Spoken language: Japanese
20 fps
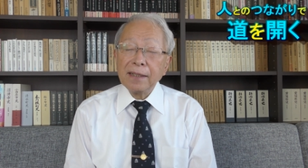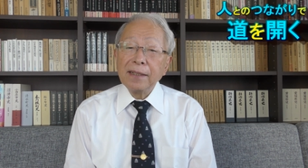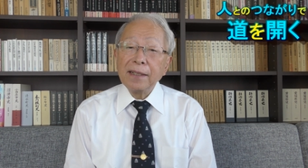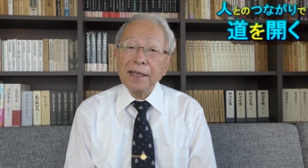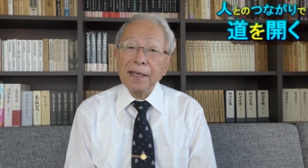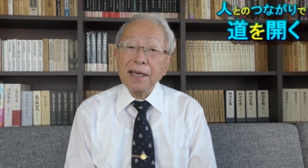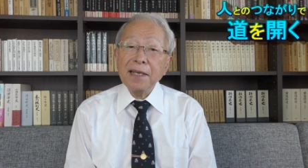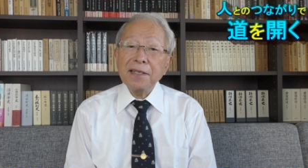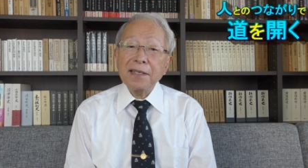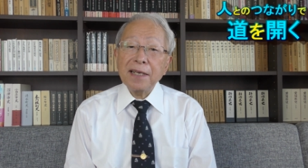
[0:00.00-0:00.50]

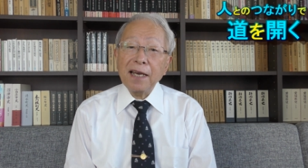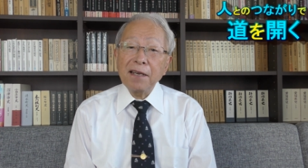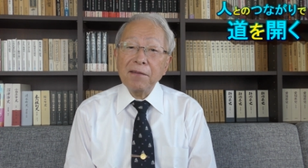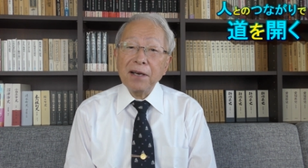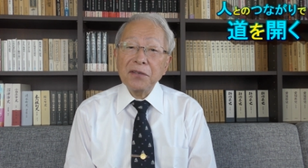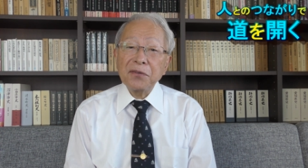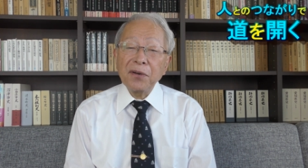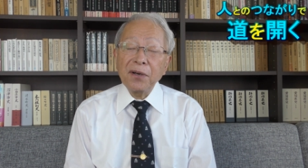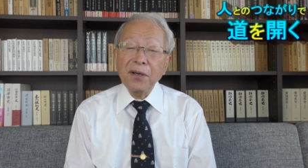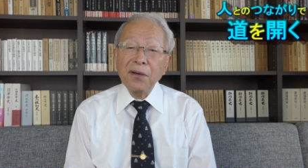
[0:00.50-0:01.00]
で現在
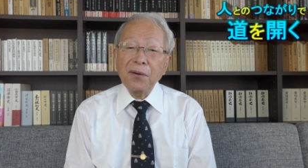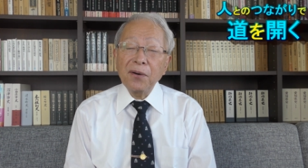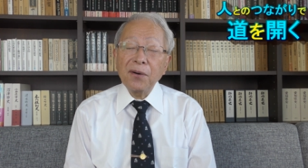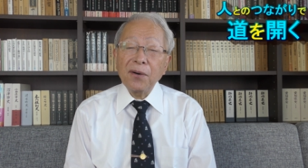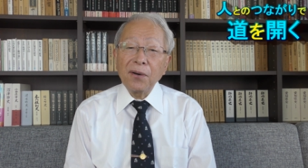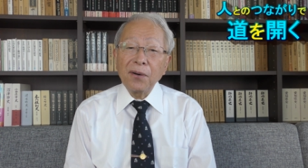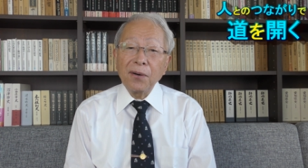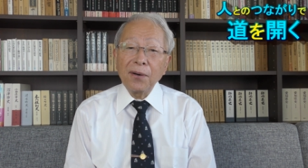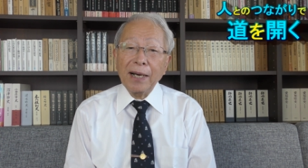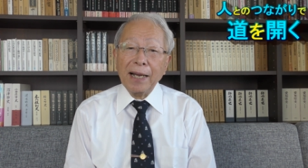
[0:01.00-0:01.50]
はそれ
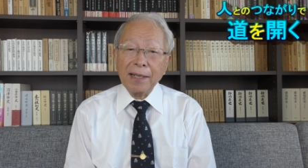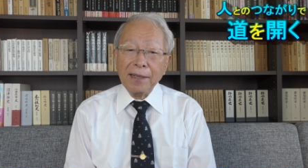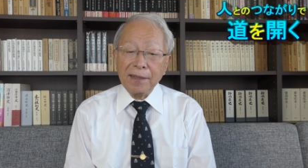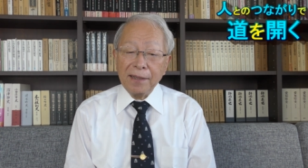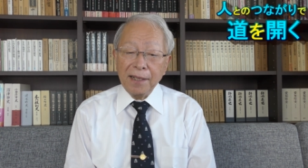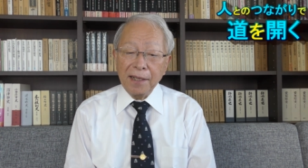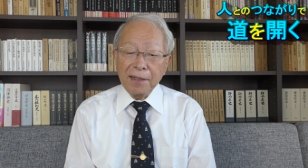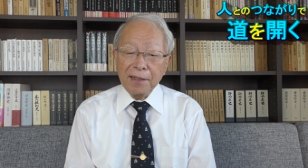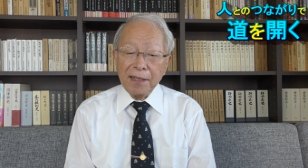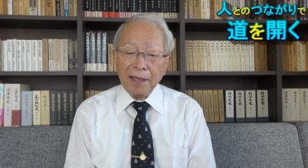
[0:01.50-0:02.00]
を発
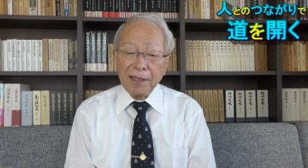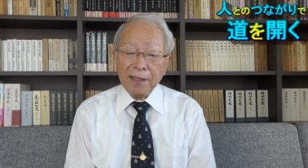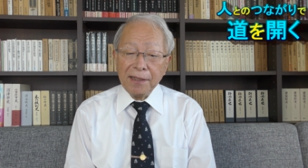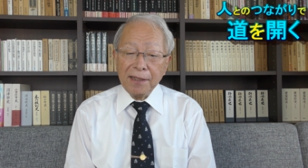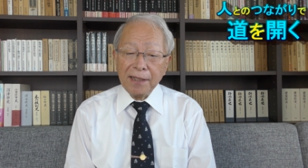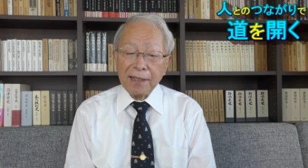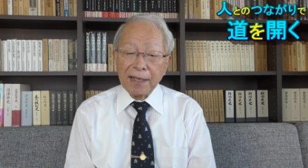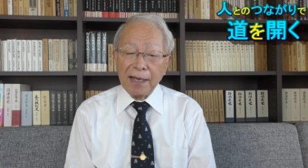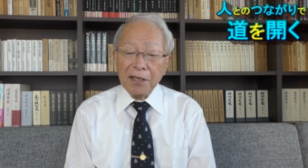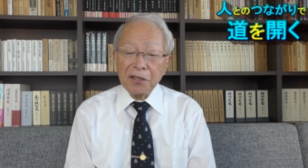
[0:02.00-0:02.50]
展的
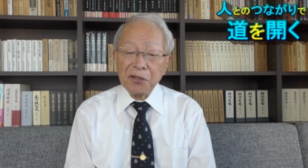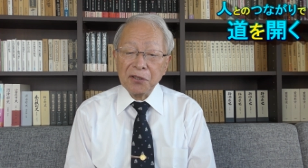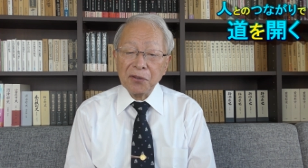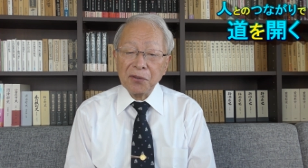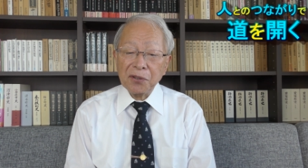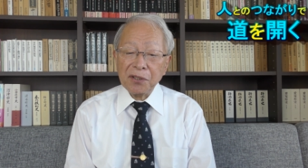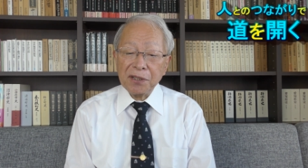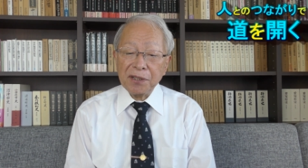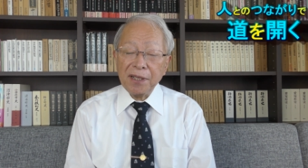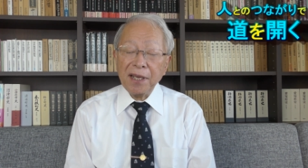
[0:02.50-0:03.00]
に解
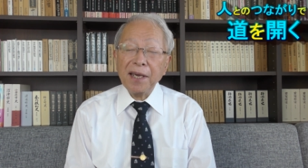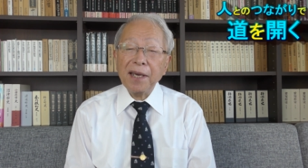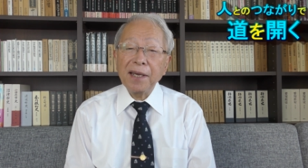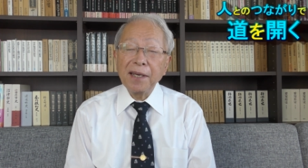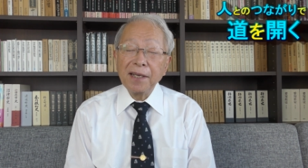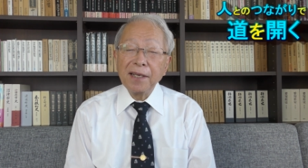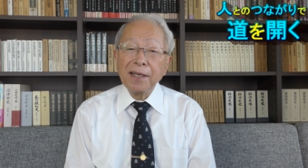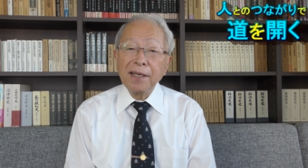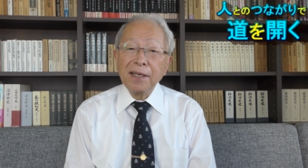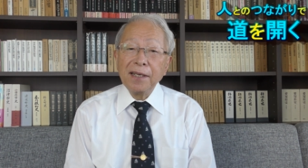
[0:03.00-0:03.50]
消して
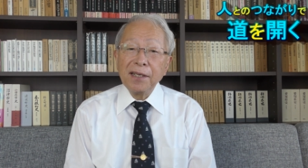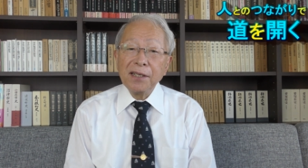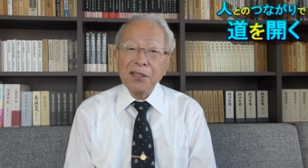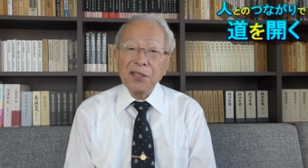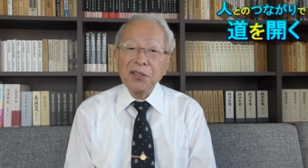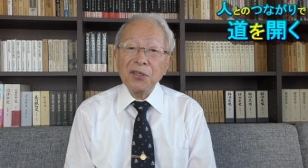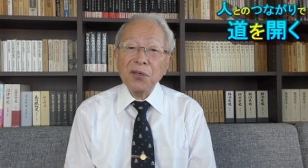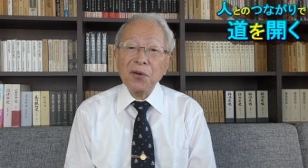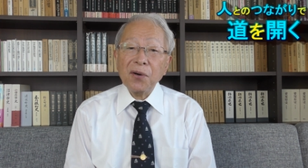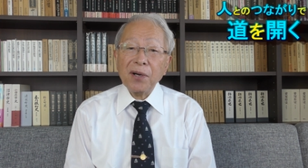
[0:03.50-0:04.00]

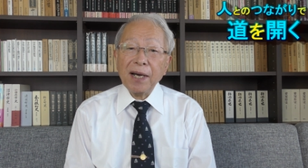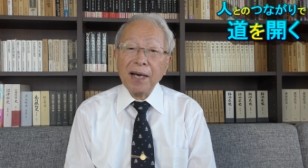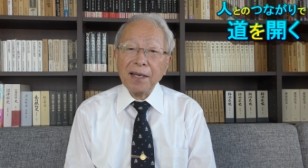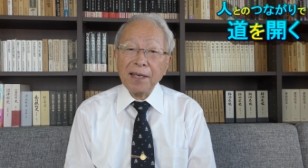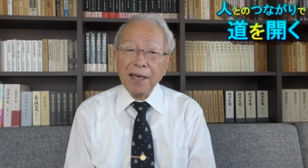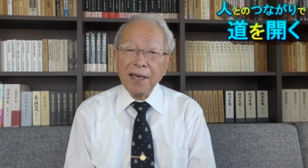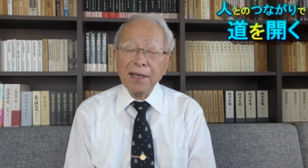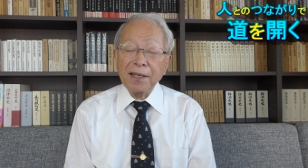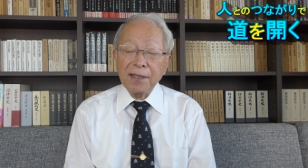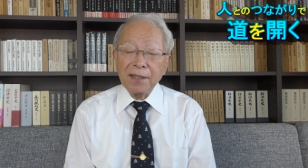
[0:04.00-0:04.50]
静岡
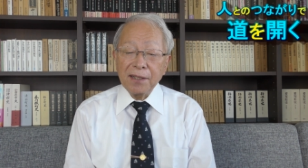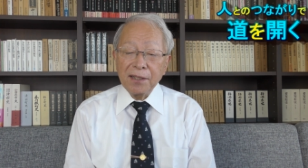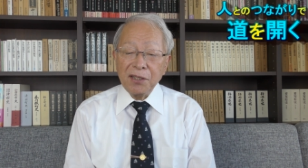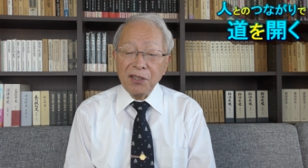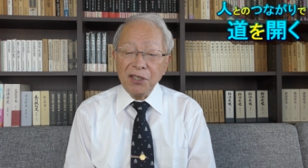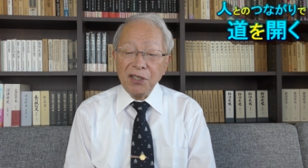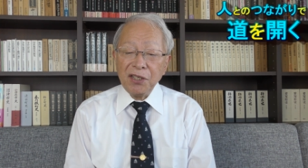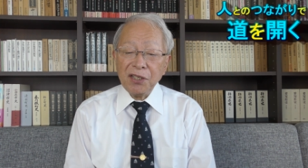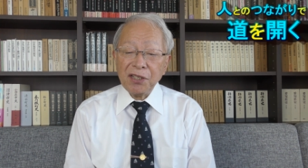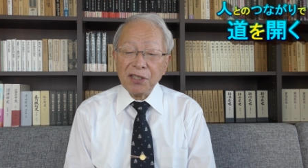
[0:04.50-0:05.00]
県
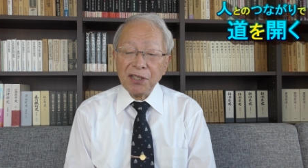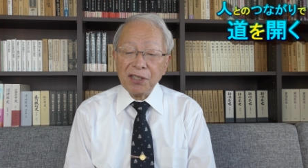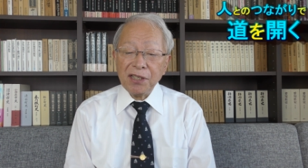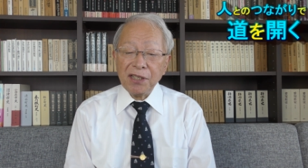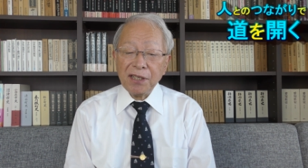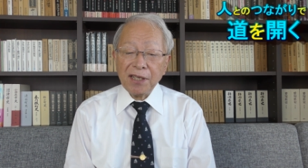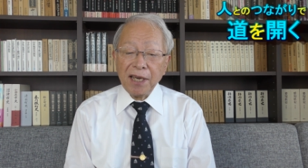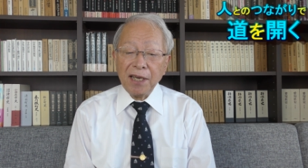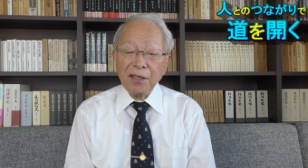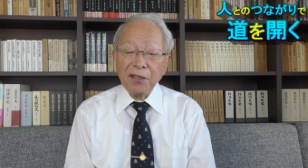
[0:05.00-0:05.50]
地域
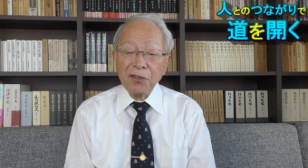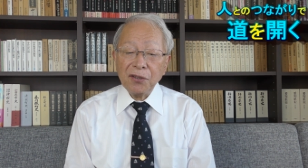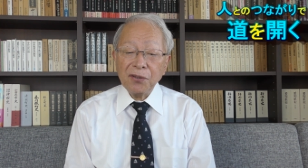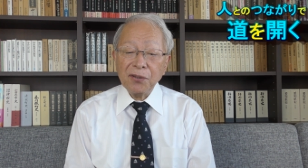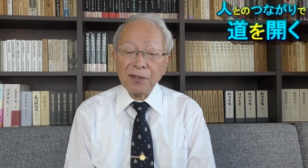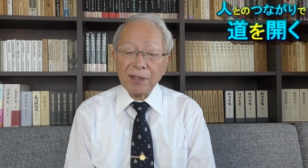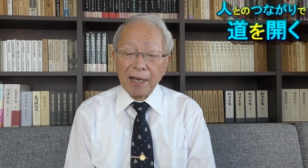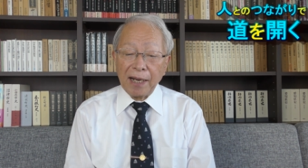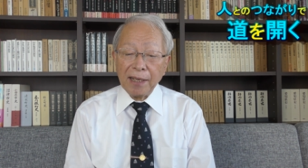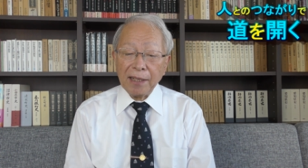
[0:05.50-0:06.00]
史研
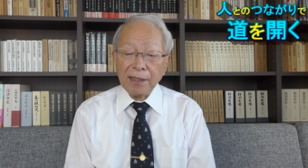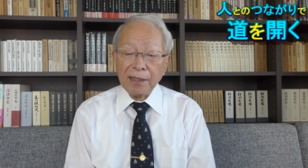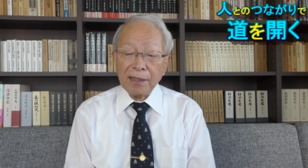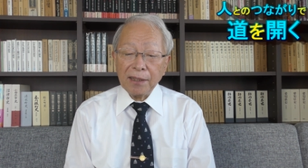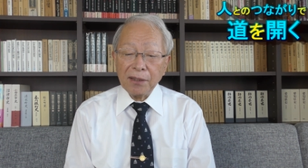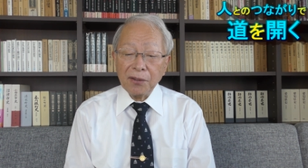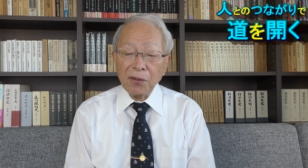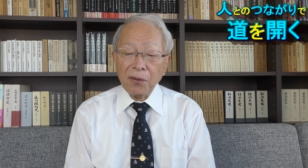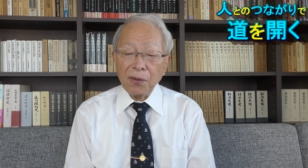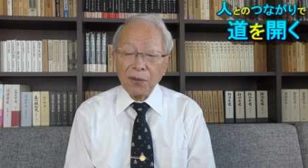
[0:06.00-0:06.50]
究会
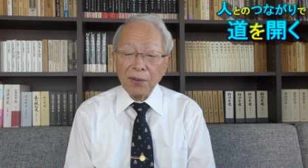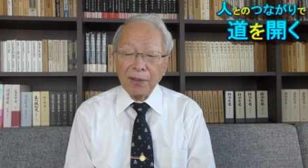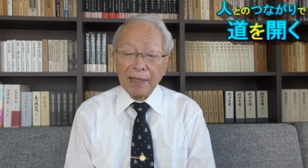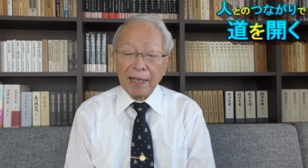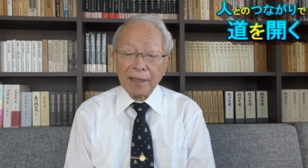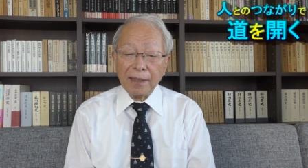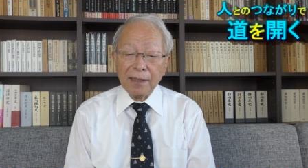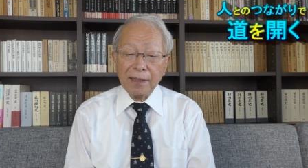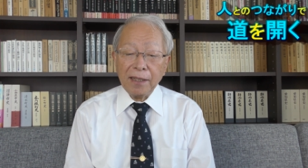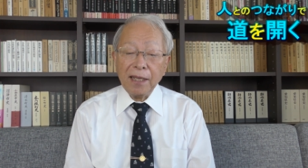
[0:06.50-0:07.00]
と
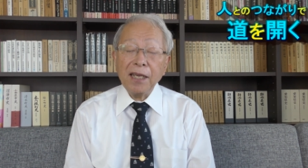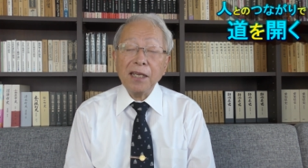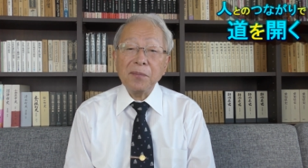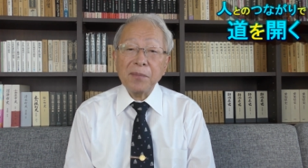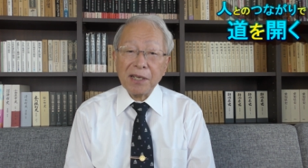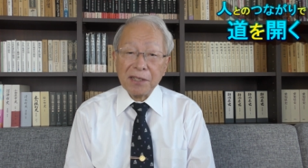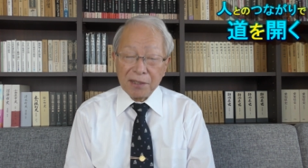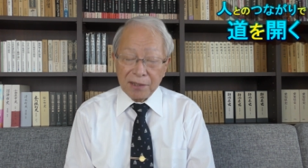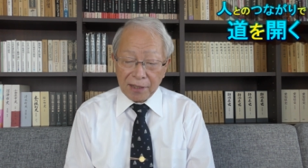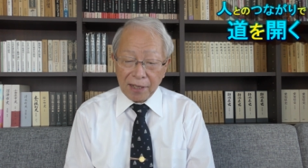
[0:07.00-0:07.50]
なってい
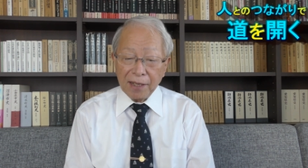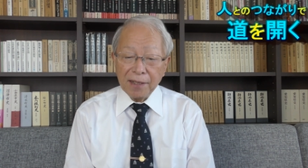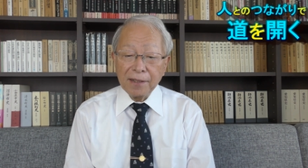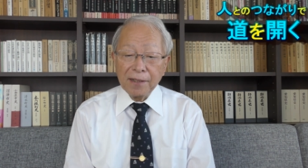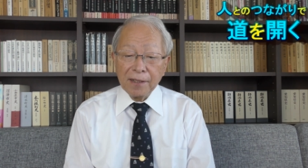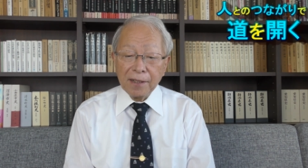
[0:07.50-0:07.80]
まして、